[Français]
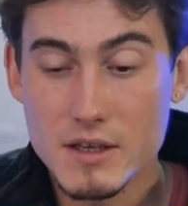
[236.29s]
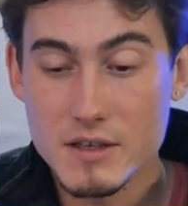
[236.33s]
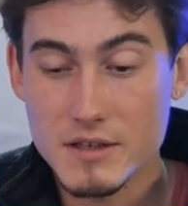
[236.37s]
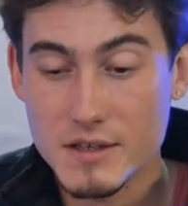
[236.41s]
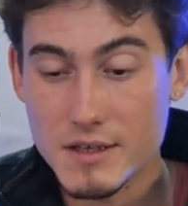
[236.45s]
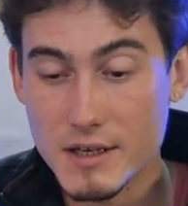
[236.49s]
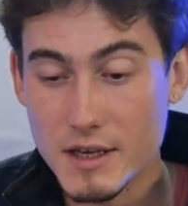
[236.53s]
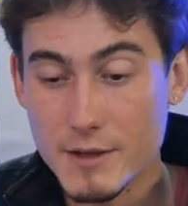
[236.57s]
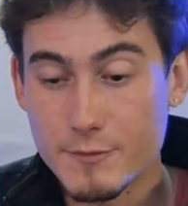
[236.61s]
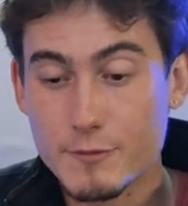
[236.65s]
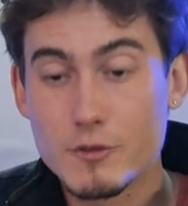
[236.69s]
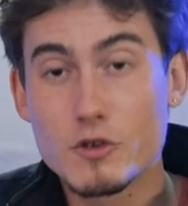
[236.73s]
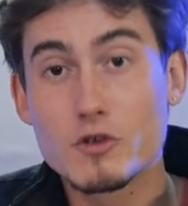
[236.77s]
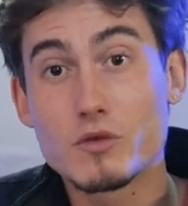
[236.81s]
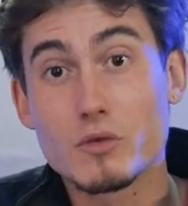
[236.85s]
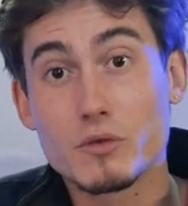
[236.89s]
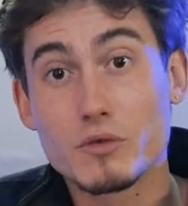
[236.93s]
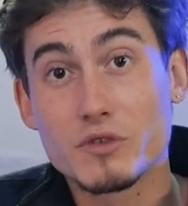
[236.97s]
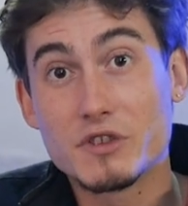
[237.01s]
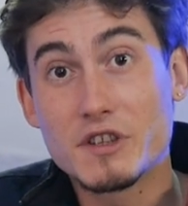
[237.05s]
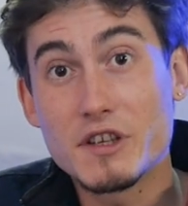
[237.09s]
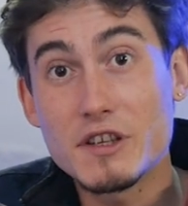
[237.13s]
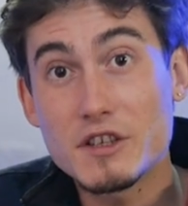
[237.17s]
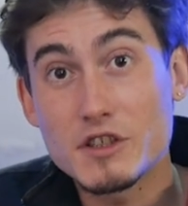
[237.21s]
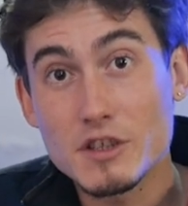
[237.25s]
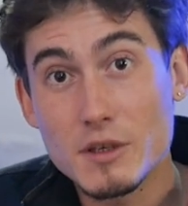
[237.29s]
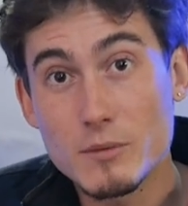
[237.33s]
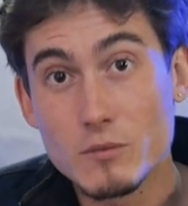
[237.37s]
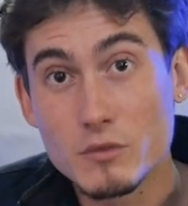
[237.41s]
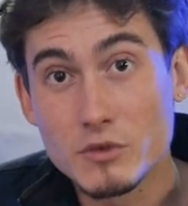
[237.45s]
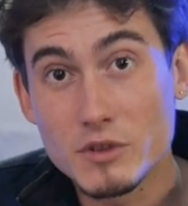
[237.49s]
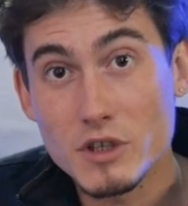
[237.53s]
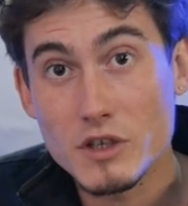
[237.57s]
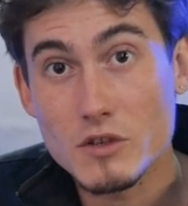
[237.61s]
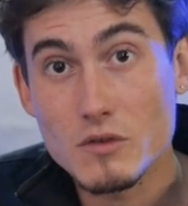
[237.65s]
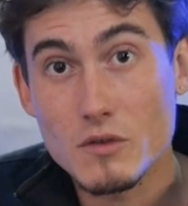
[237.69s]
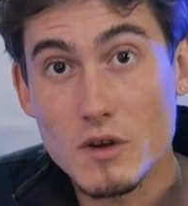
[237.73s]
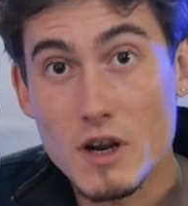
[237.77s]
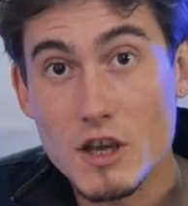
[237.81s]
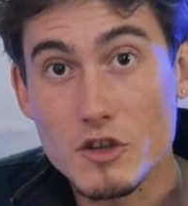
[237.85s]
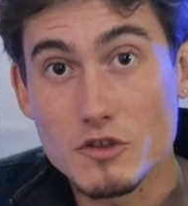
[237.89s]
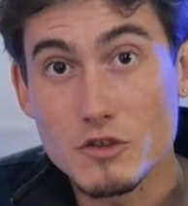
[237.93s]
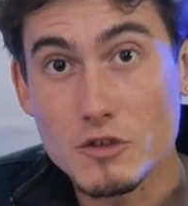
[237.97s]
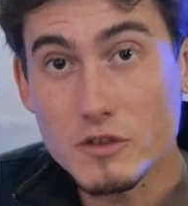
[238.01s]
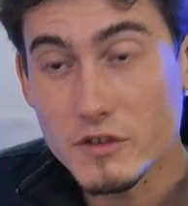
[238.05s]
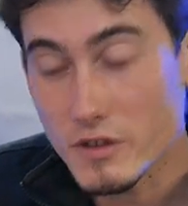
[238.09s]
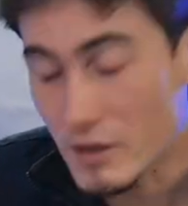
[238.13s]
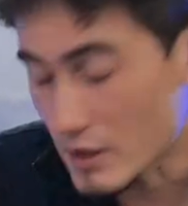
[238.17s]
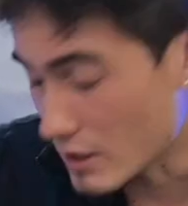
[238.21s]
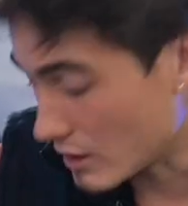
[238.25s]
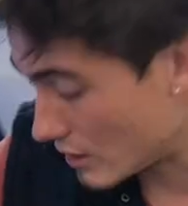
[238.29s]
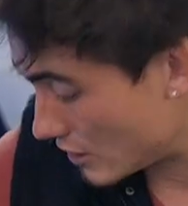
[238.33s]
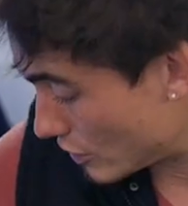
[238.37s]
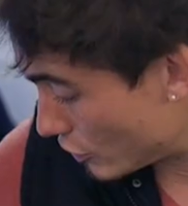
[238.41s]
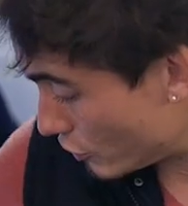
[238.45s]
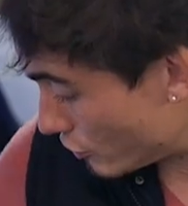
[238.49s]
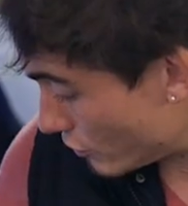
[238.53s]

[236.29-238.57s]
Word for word: Si les pneus sont déjà montés sur la jante, hein, là,